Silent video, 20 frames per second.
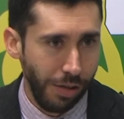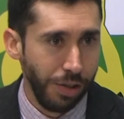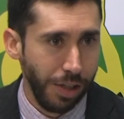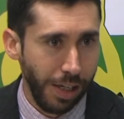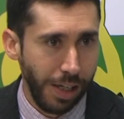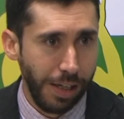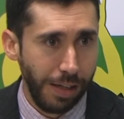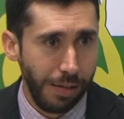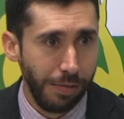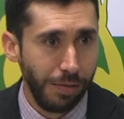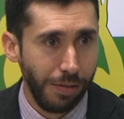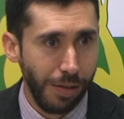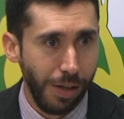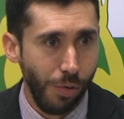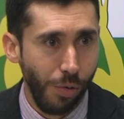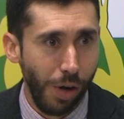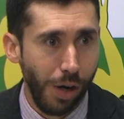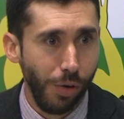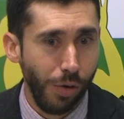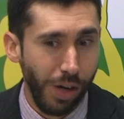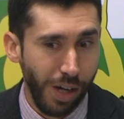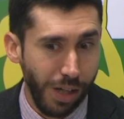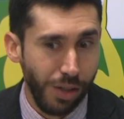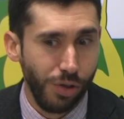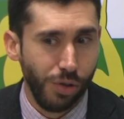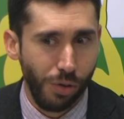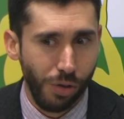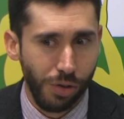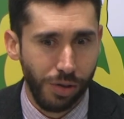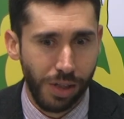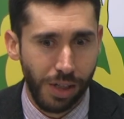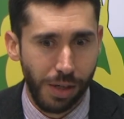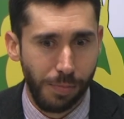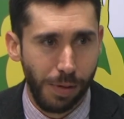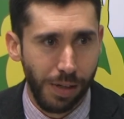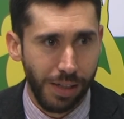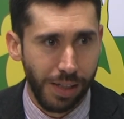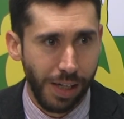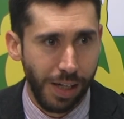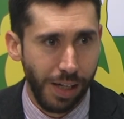O sea, igual no han hecho los
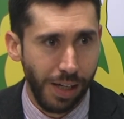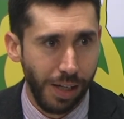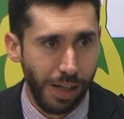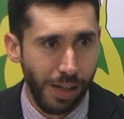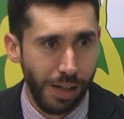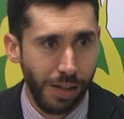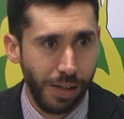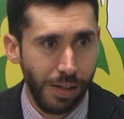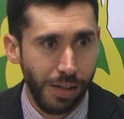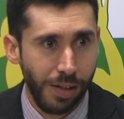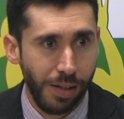triples que,